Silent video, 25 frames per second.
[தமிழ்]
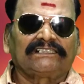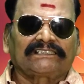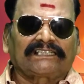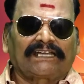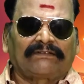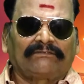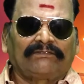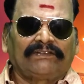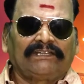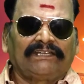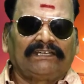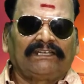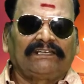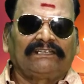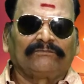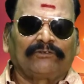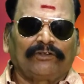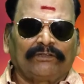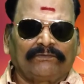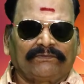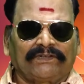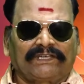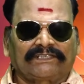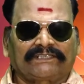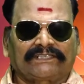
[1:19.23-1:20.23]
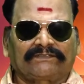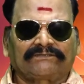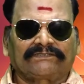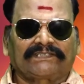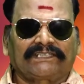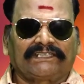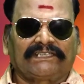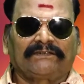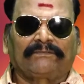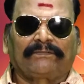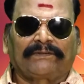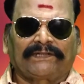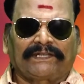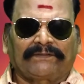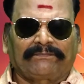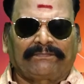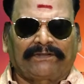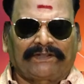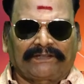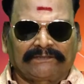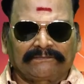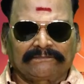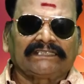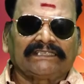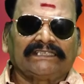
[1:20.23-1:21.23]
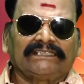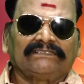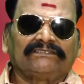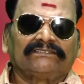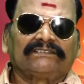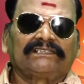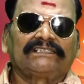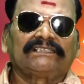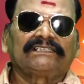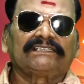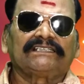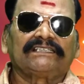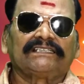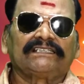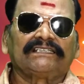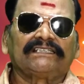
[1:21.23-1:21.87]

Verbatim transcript: தமிழில் மொழிமாற்றம் செய்யப்பட்ட படம் இது வந்து